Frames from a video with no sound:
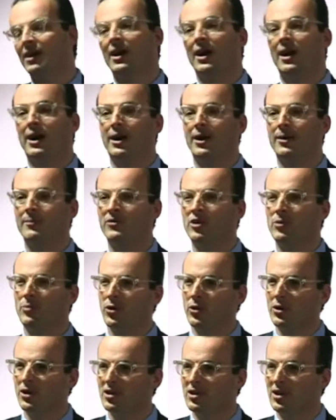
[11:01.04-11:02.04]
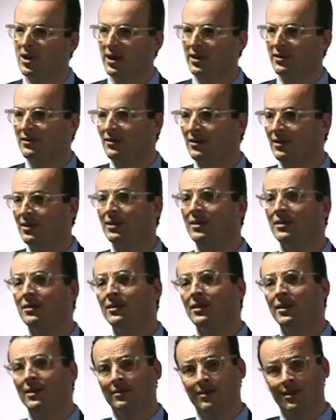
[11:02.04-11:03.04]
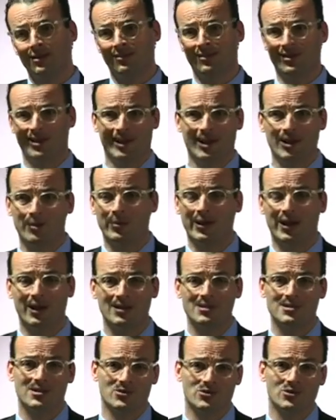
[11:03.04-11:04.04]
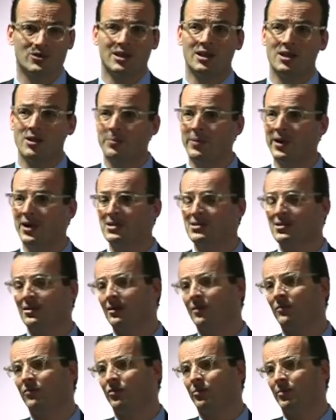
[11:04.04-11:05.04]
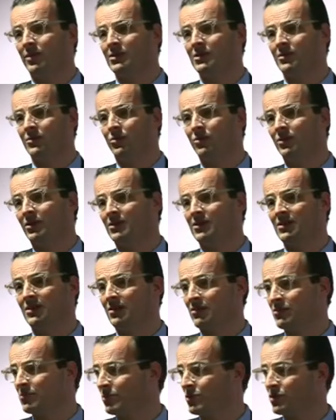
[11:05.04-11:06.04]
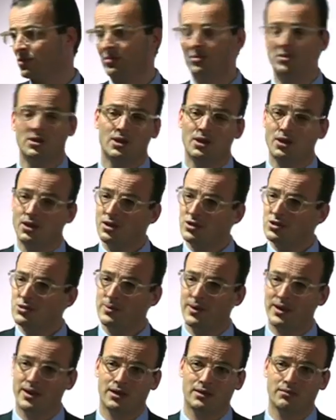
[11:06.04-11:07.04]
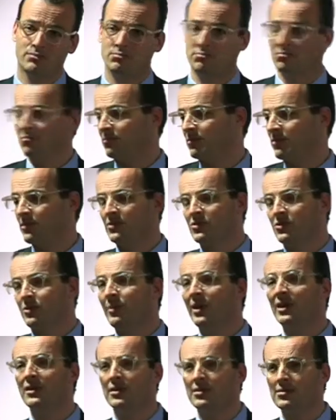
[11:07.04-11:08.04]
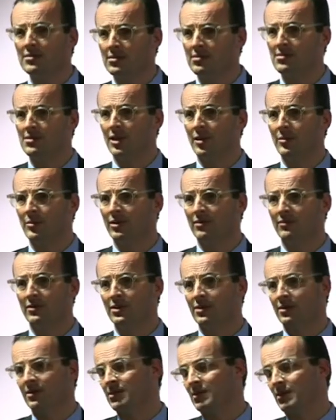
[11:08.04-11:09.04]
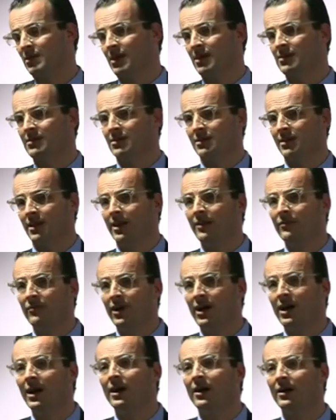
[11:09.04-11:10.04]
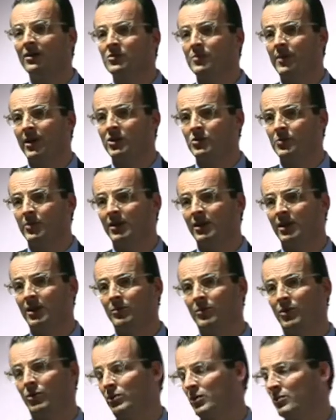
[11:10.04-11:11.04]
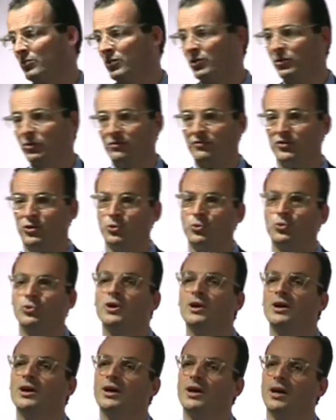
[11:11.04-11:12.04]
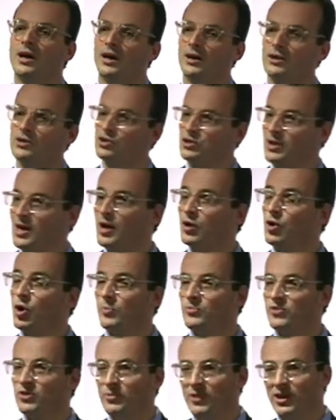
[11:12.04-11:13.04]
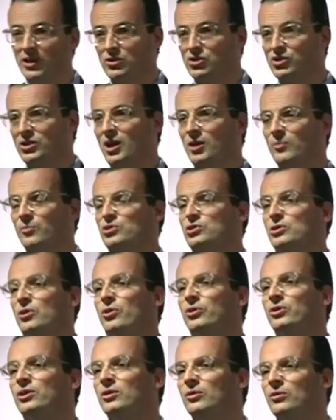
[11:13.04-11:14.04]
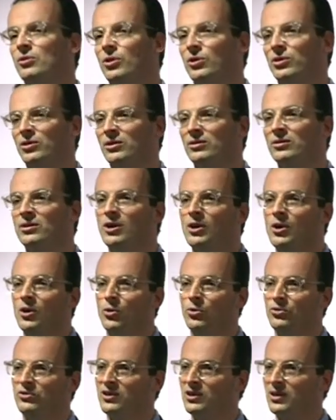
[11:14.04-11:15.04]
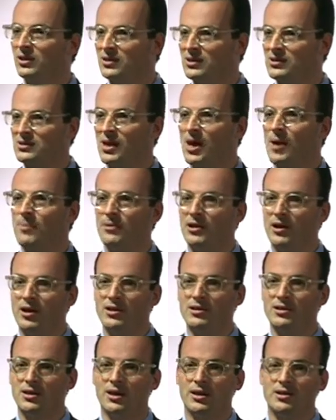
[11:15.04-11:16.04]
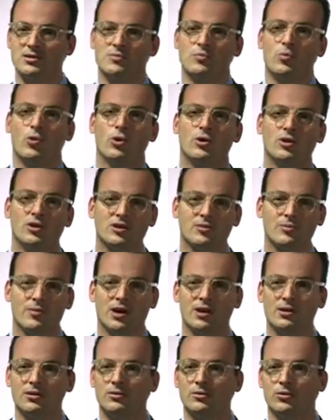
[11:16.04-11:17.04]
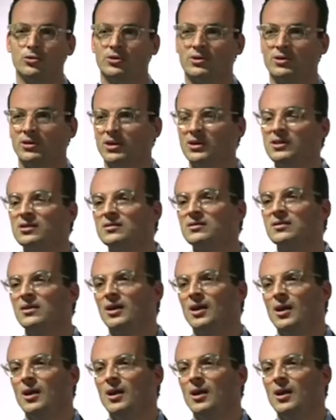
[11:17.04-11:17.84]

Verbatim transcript: ähm, die Möglichkeit, hier dann Terabytes, also Gigabytes an Informationen, die zwischen zwei Symmetrix-Systemen, wenn ich jetzt äh, SRDFA als Beispiel nehme oder MirrorView, äh, stark optimieren, stark beschleunigen können und hier diese Abgleiche erst möglich machen und nicht